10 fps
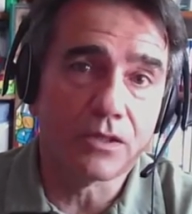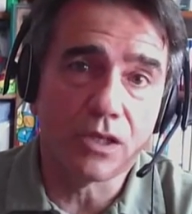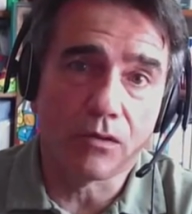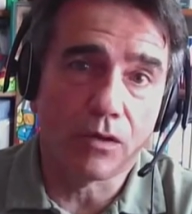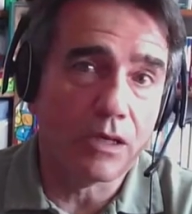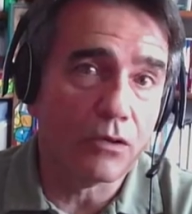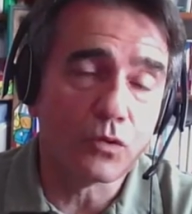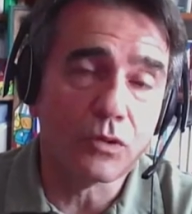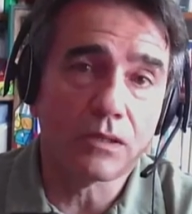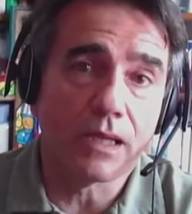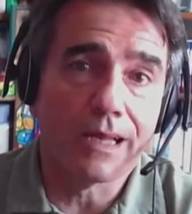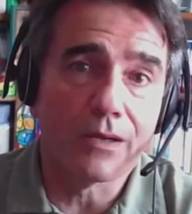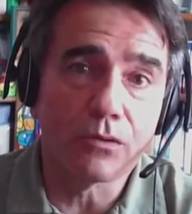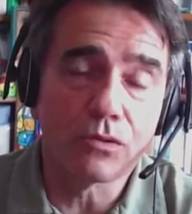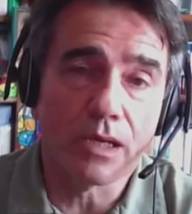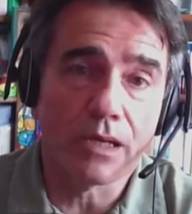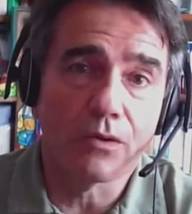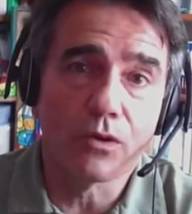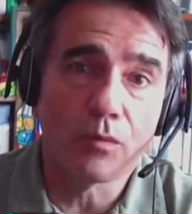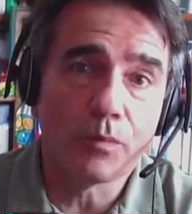cioè quelle costruite tra la Russia e
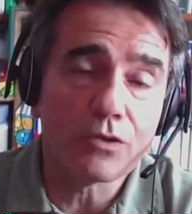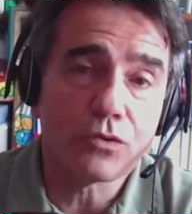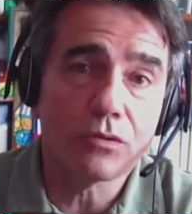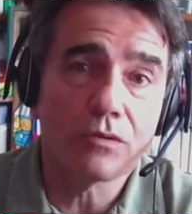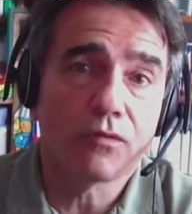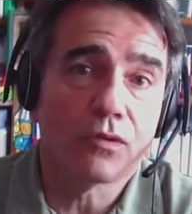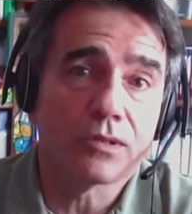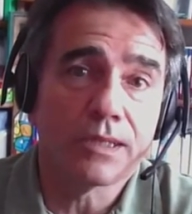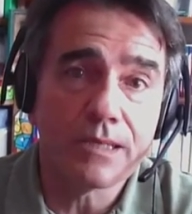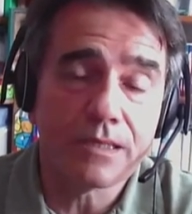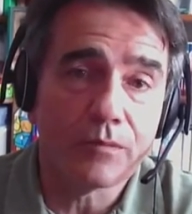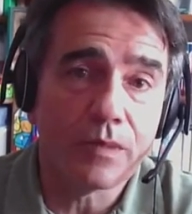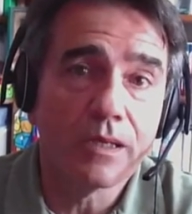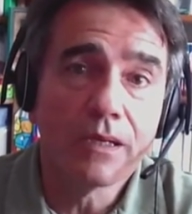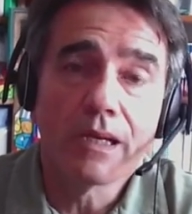l'Europa, sono fortissimi